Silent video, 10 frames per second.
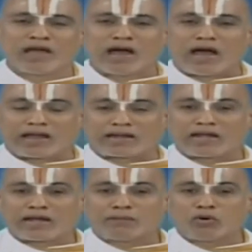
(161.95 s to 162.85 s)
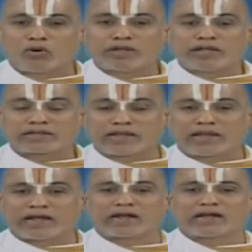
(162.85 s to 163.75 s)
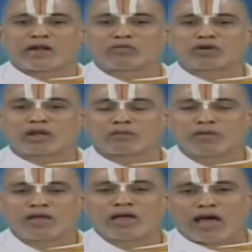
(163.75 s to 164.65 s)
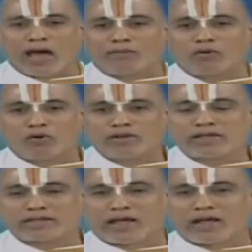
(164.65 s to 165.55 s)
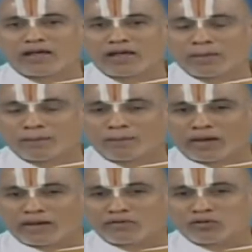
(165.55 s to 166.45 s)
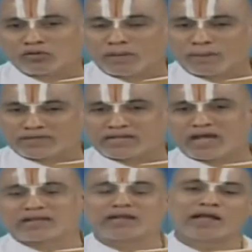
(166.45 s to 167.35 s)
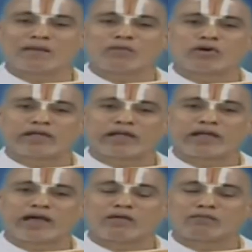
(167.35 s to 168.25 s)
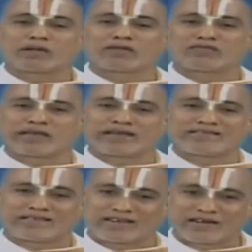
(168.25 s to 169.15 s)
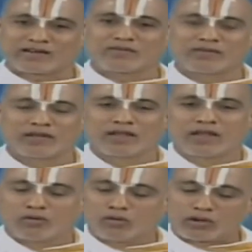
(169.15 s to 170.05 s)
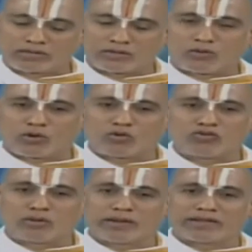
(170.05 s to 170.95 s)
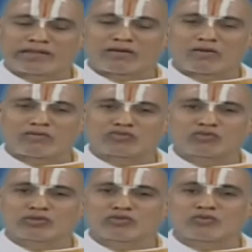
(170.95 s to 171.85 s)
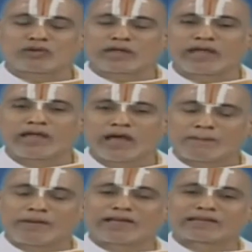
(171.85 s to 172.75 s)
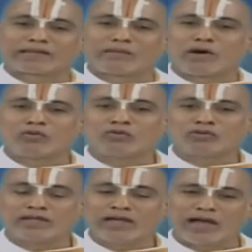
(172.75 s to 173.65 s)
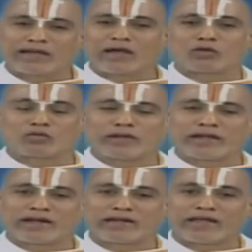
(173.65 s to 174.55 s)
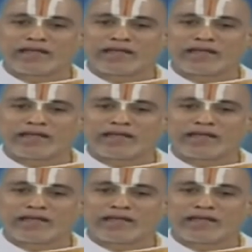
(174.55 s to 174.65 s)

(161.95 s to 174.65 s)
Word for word: ఆ రకంగా భోగ్యత లేకుండా ఉండడం ఆ భోగ్యత భగవంతుని ప్రసాదంగా భోగ్యంగా మనం స్వీకరించగలిగడం ఒక ఒక రోజున మనం ఏదైనా ఒక వస్తువు తీసుకుంటే బా ఎంత బాగుంది అని అనుకునే కంటే